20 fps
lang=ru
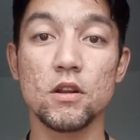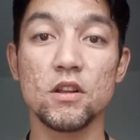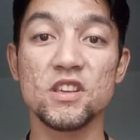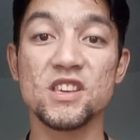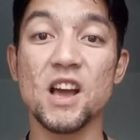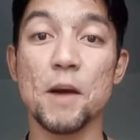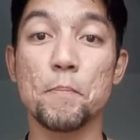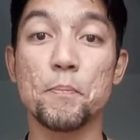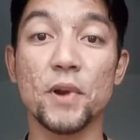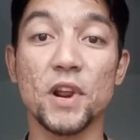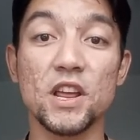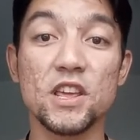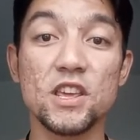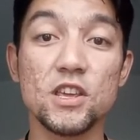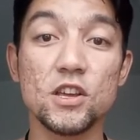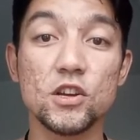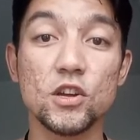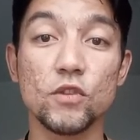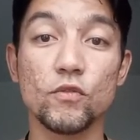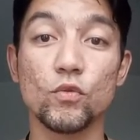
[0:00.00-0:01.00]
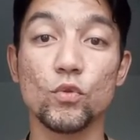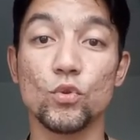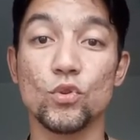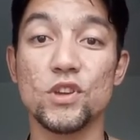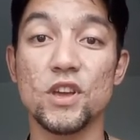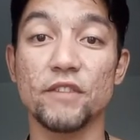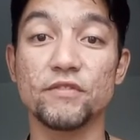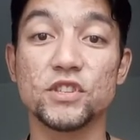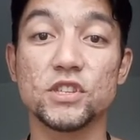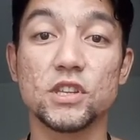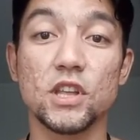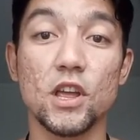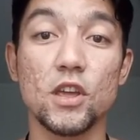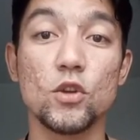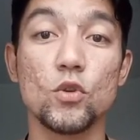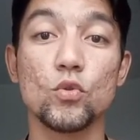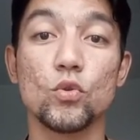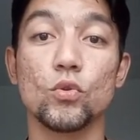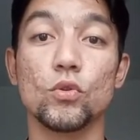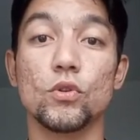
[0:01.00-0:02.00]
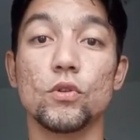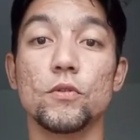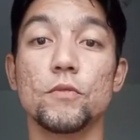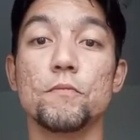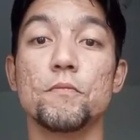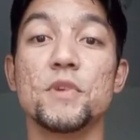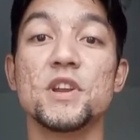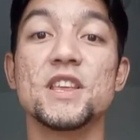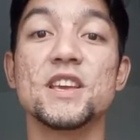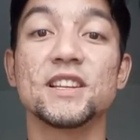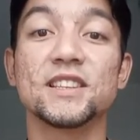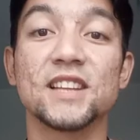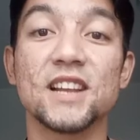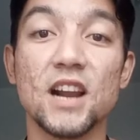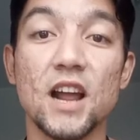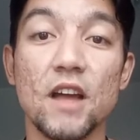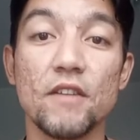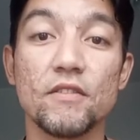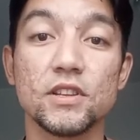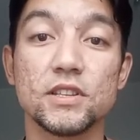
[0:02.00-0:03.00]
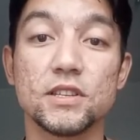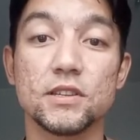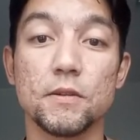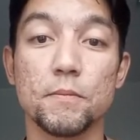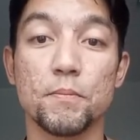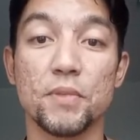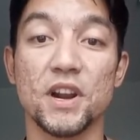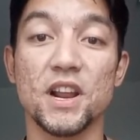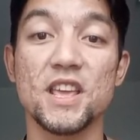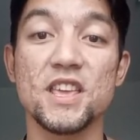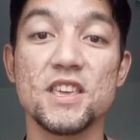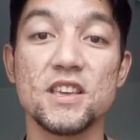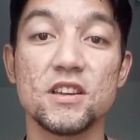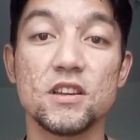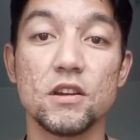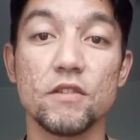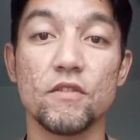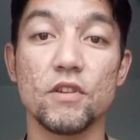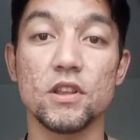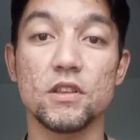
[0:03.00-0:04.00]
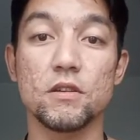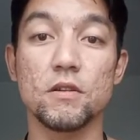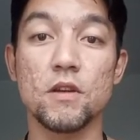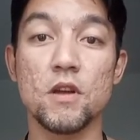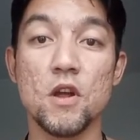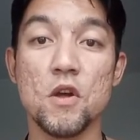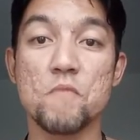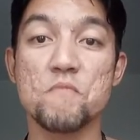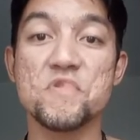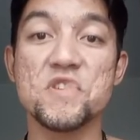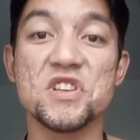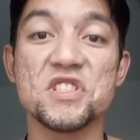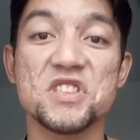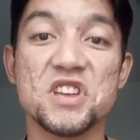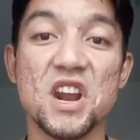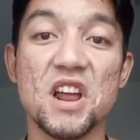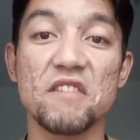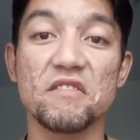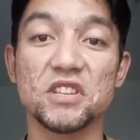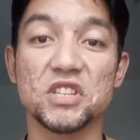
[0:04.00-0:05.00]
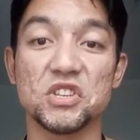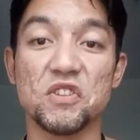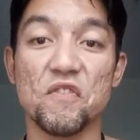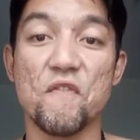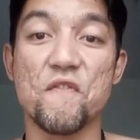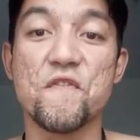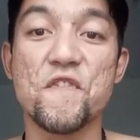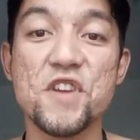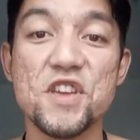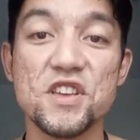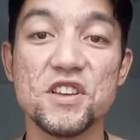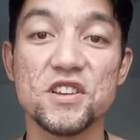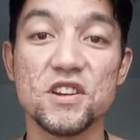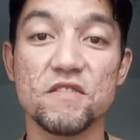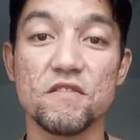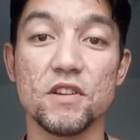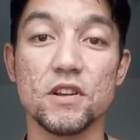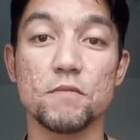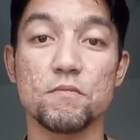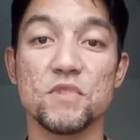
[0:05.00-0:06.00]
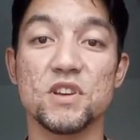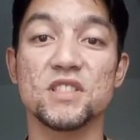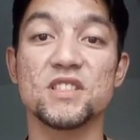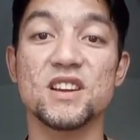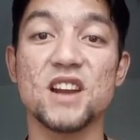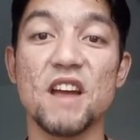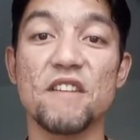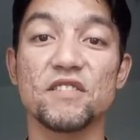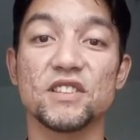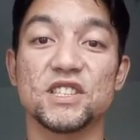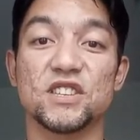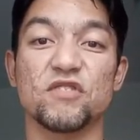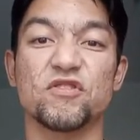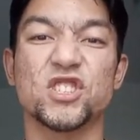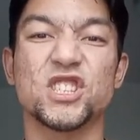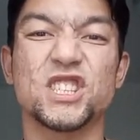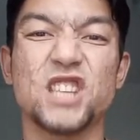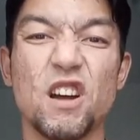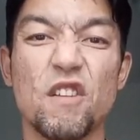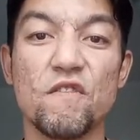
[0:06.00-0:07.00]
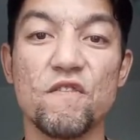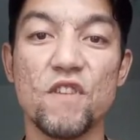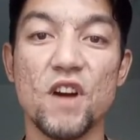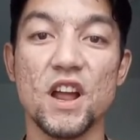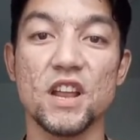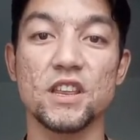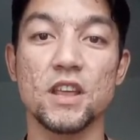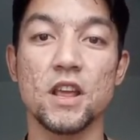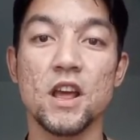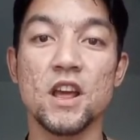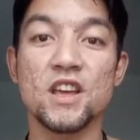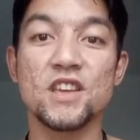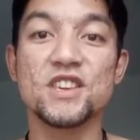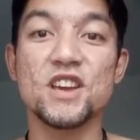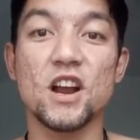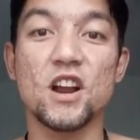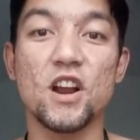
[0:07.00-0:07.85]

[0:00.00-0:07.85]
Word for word: Я проигрываю, я встаю. Мне нравится проигрывать. Мне нравится выигрывать, мне нравится вставать. Я